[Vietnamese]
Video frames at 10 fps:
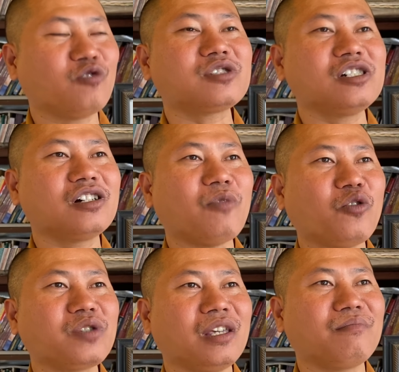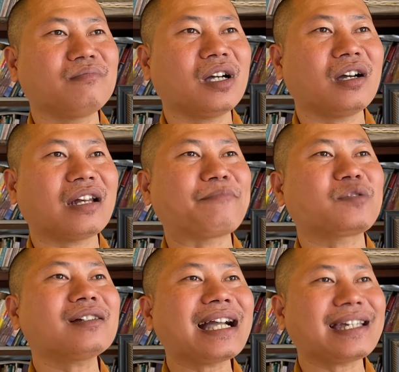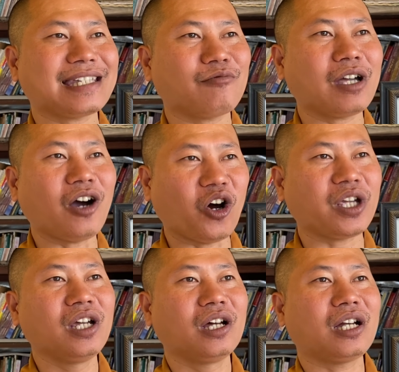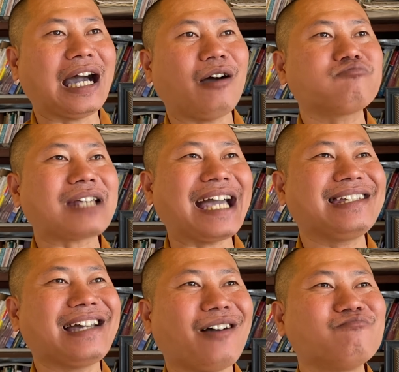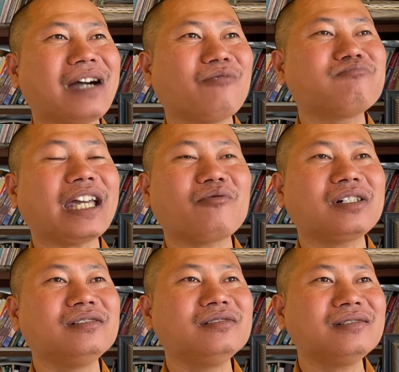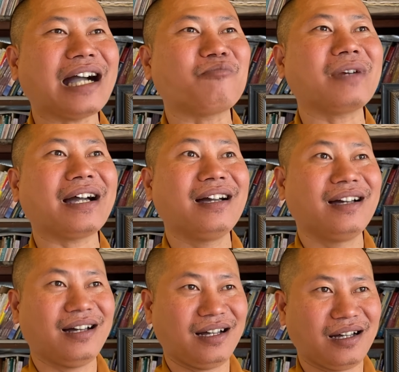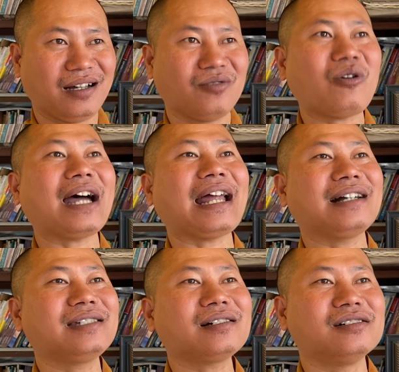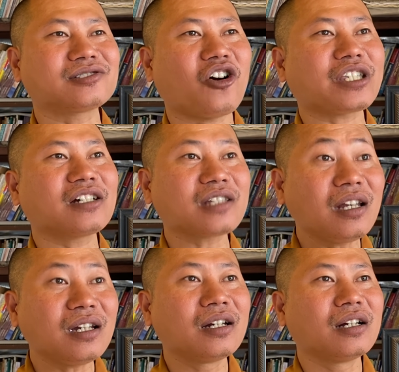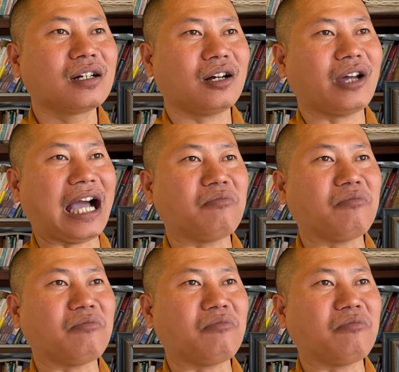cũng chưa có bổ nhiệm làm chức sắc gì trong giáo hội, là ông tại vì ông theo cái hướng ông là qua lại với Thượng tọa chân tính. Rồi